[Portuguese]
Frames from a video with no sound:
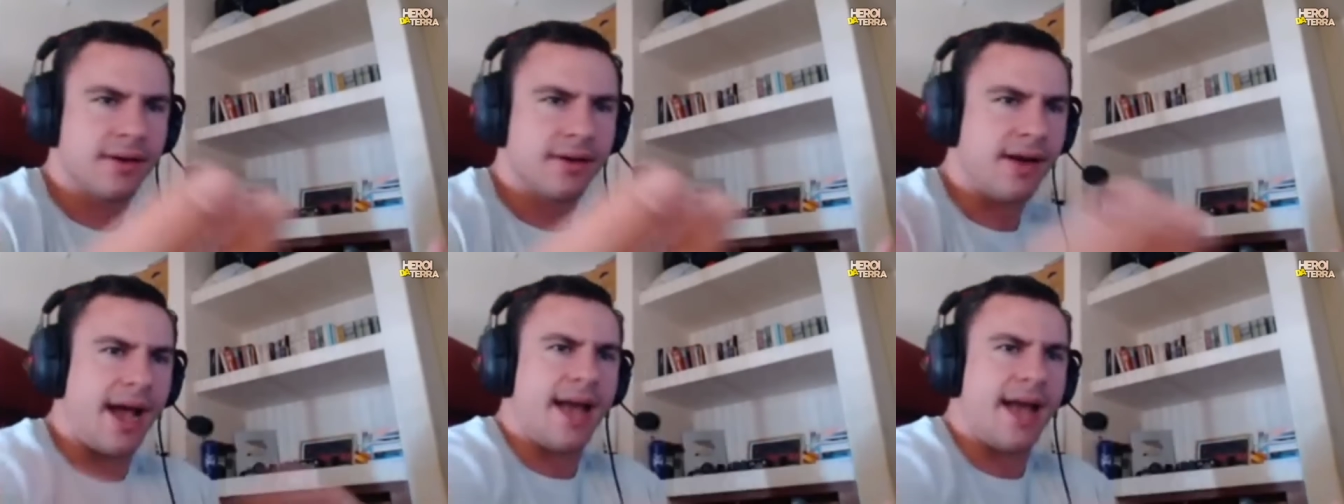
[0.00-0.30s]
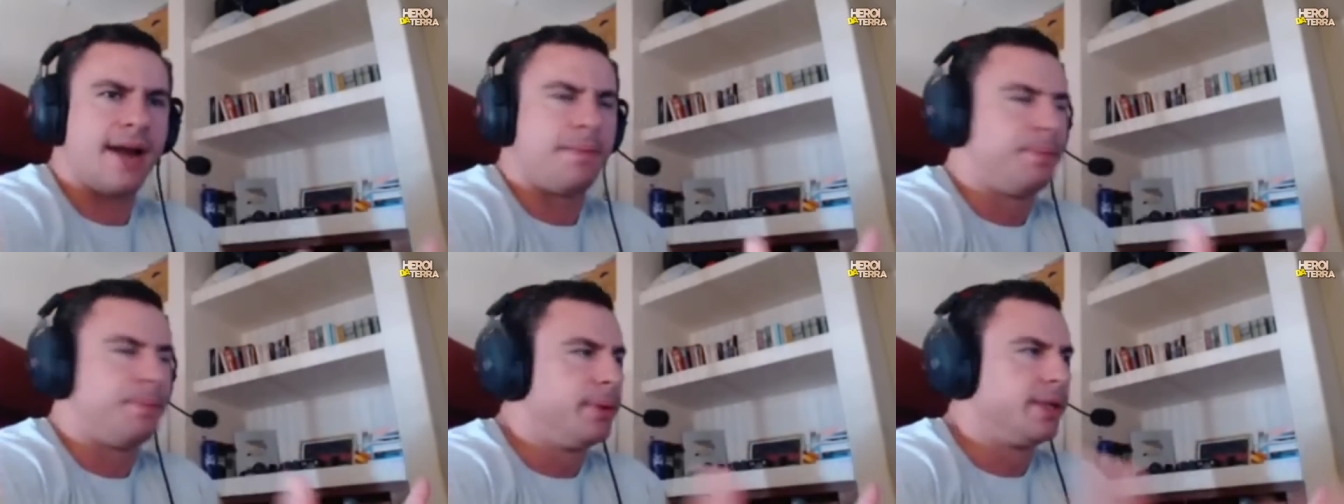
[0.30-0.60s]

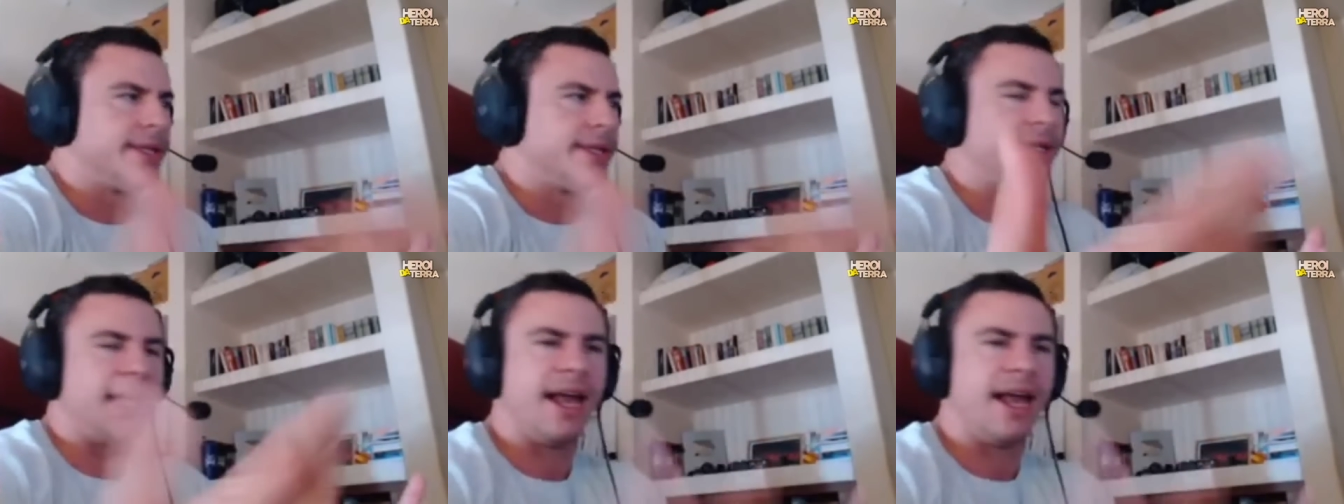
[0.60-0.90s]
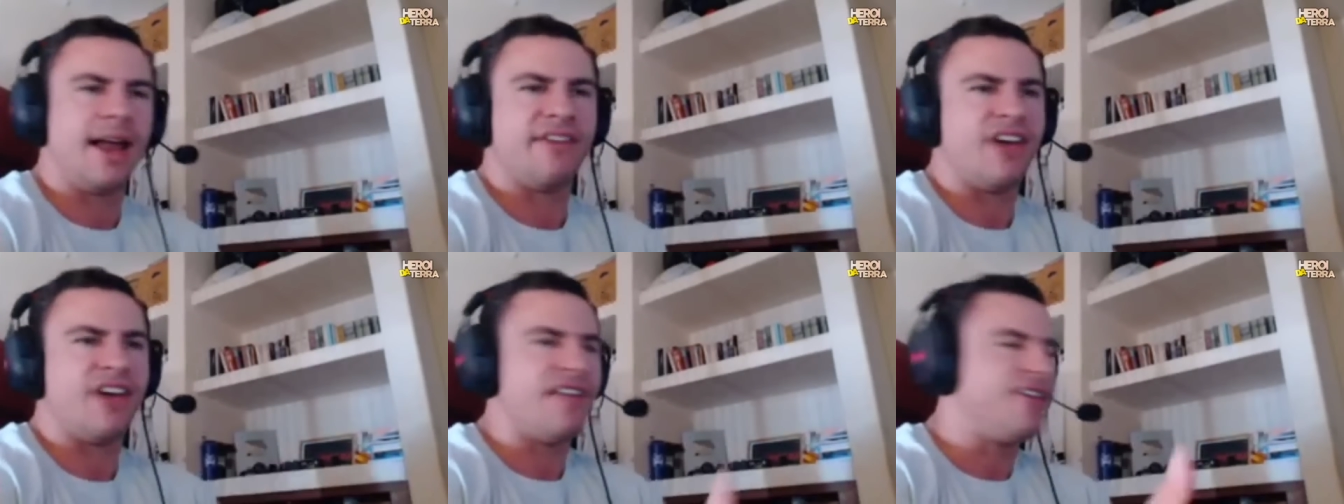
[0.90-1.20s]
Cara, puta,
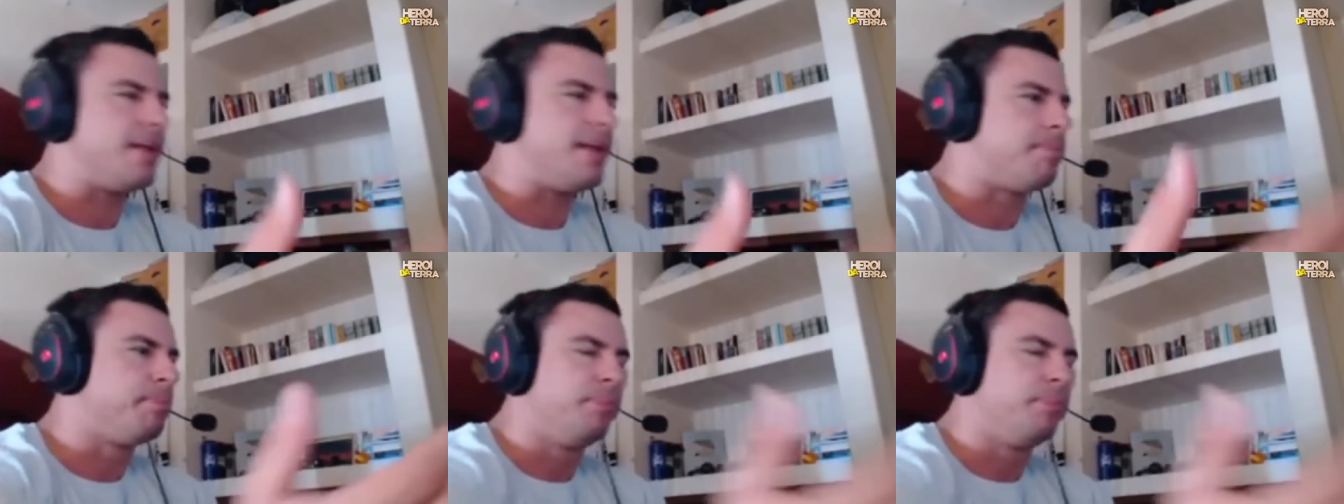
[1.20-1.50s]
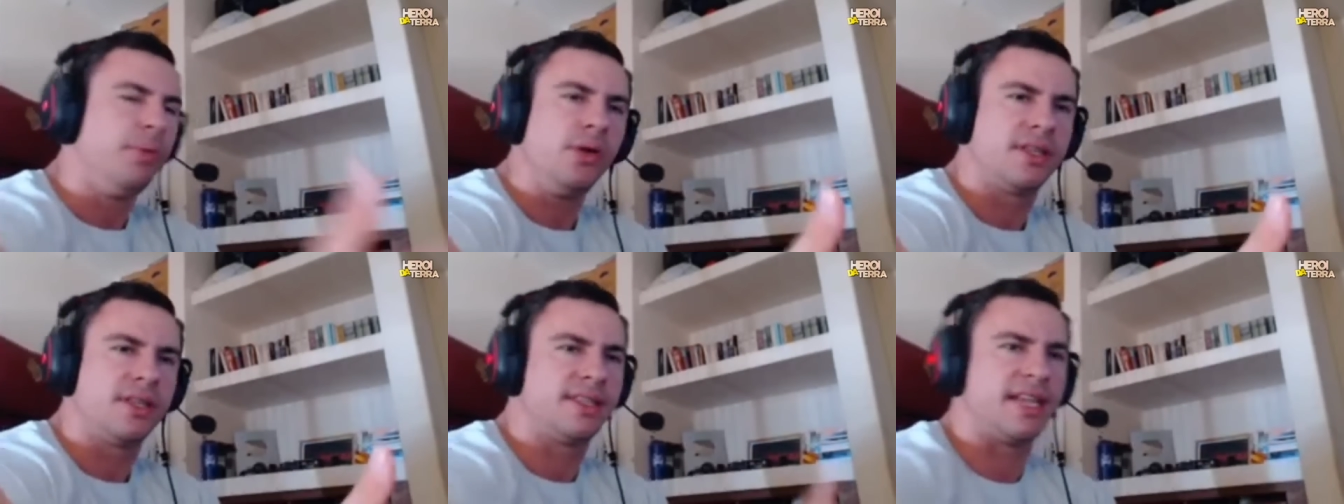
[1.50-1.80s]
ela vai ver,
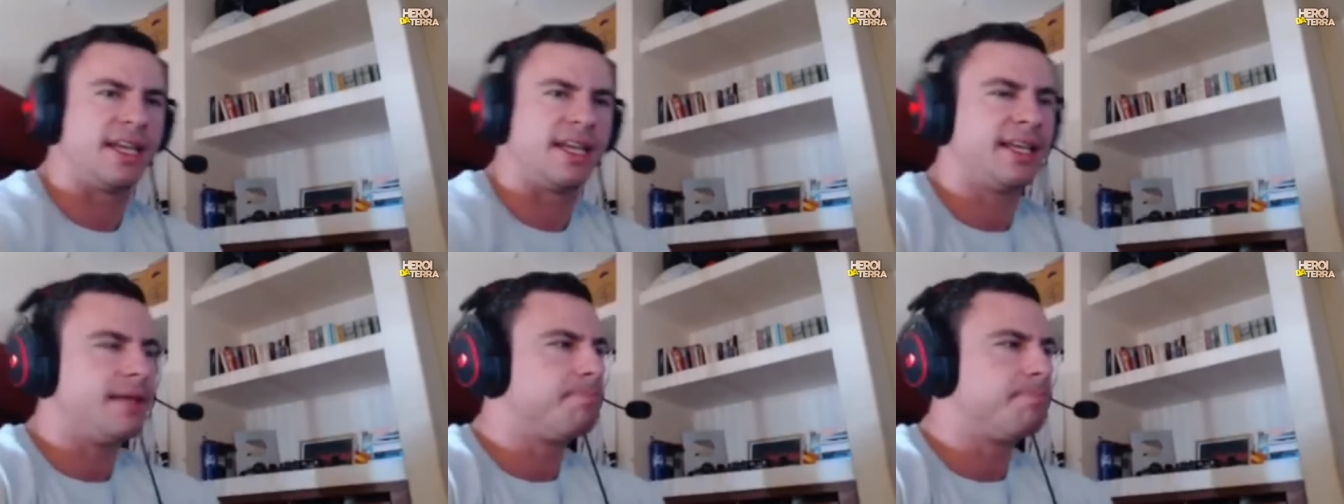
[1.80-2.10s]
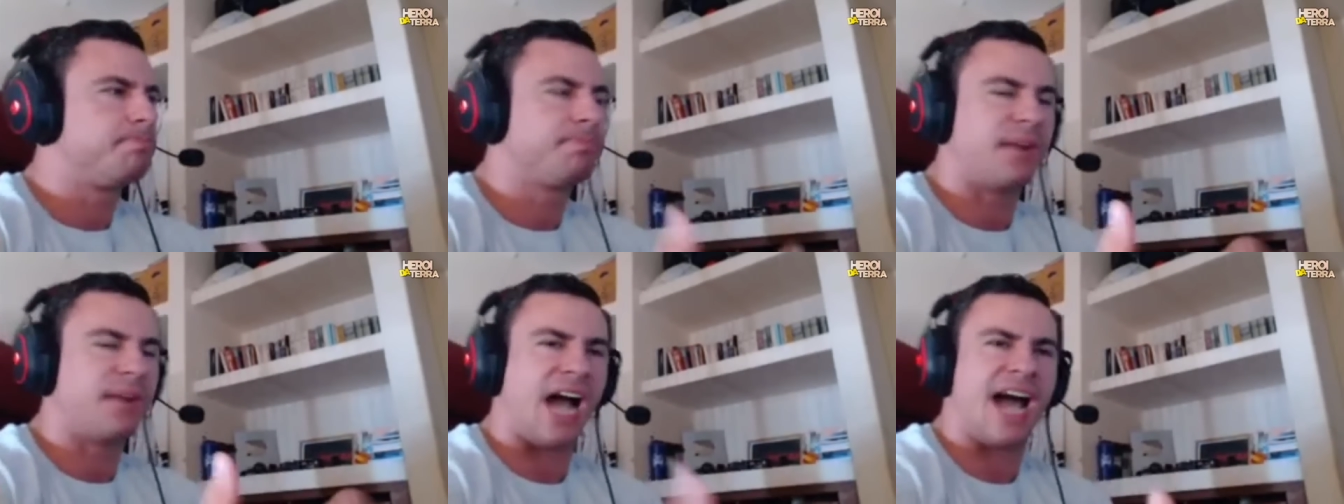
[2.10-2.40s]
puta, que
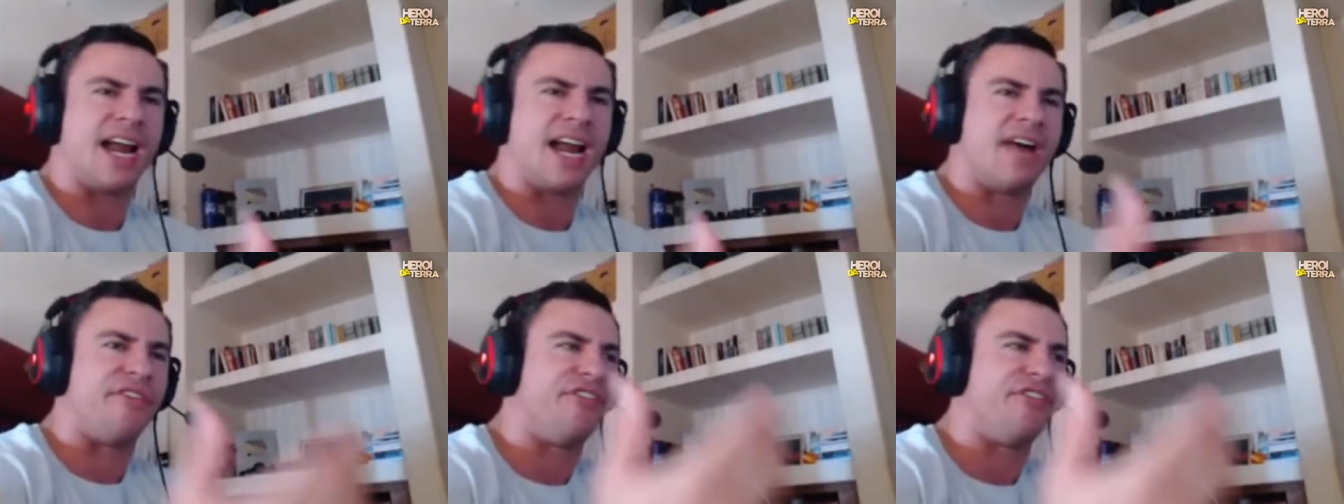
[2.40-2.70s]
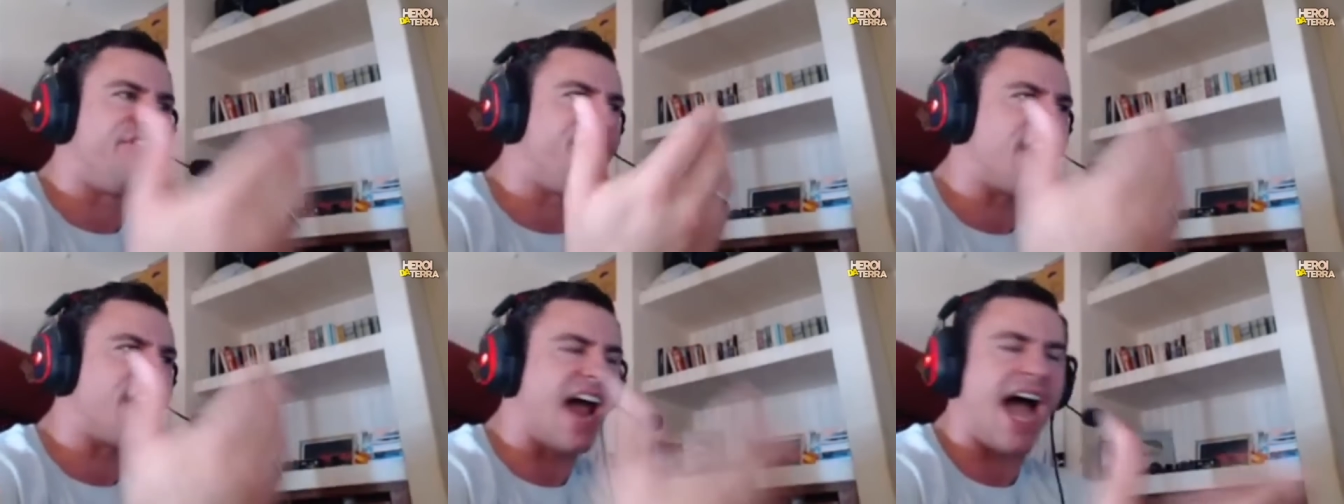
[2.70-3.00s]
cara
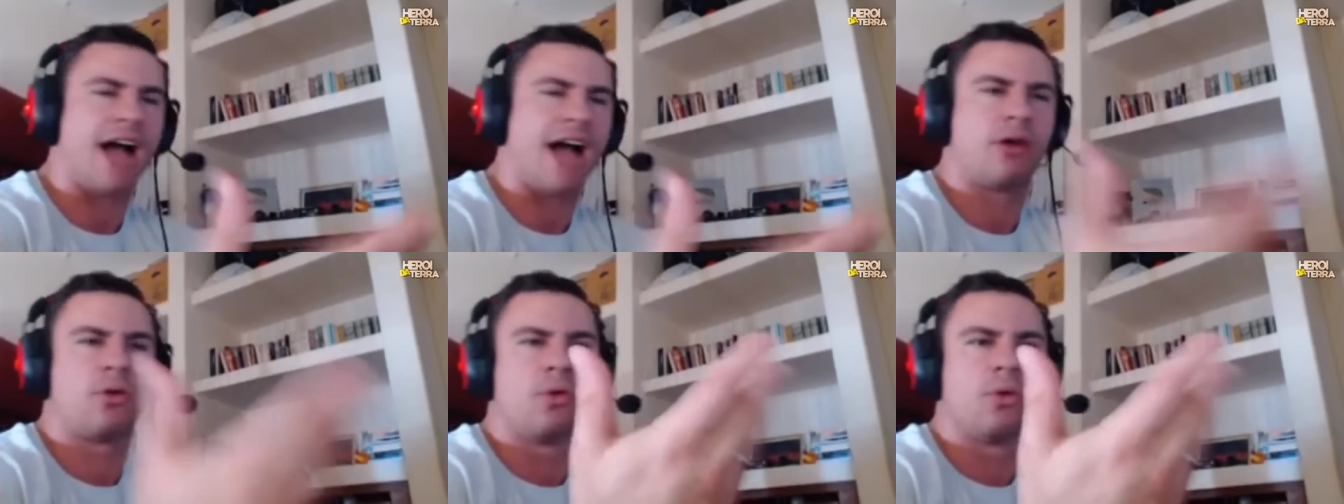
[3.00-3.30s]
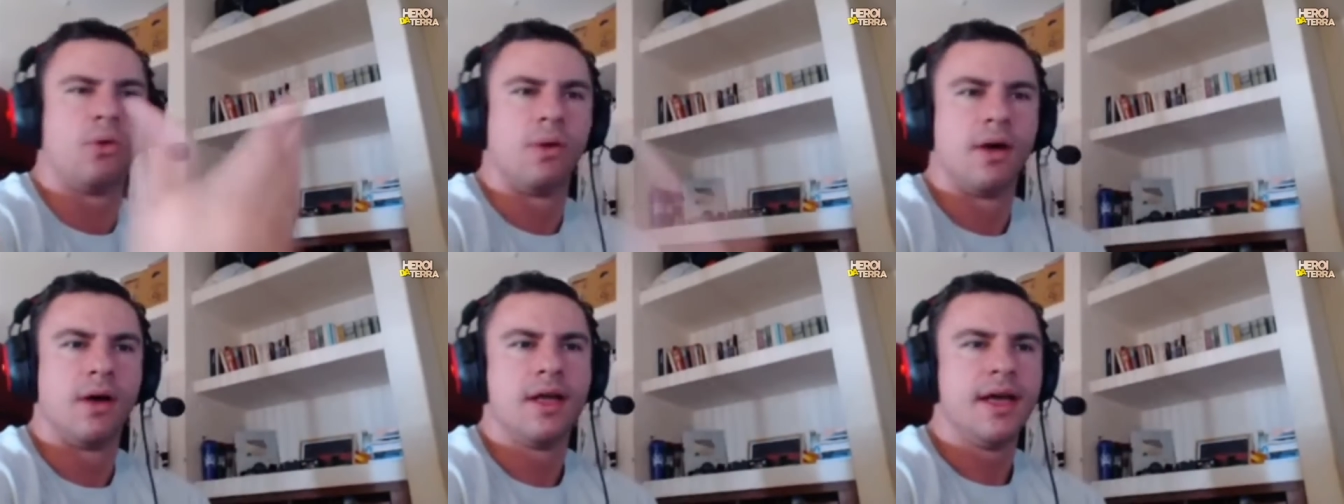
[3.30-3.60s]

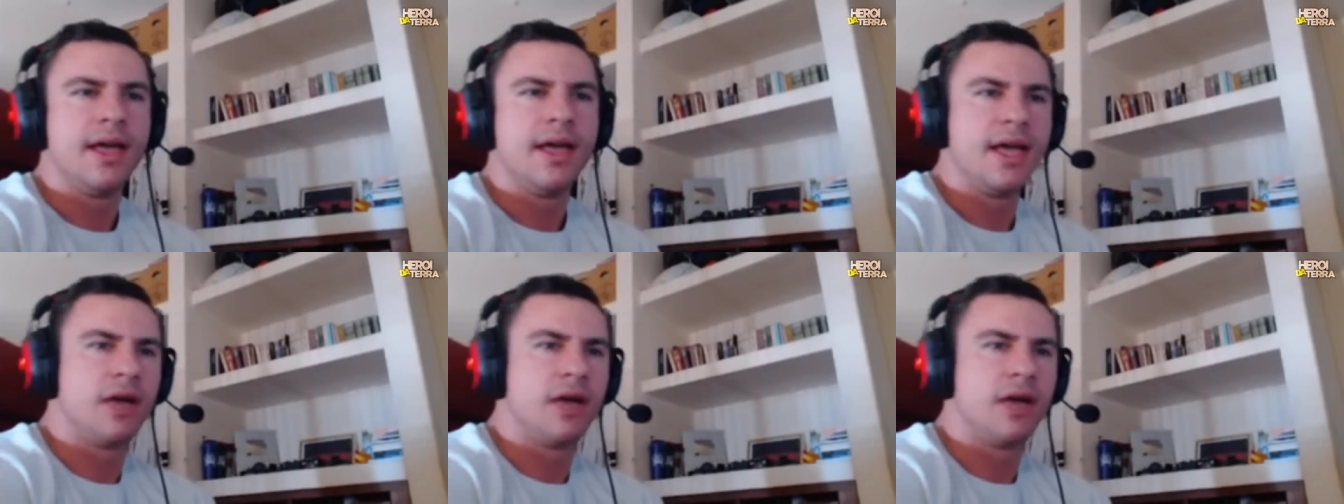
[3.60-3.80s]
fraco.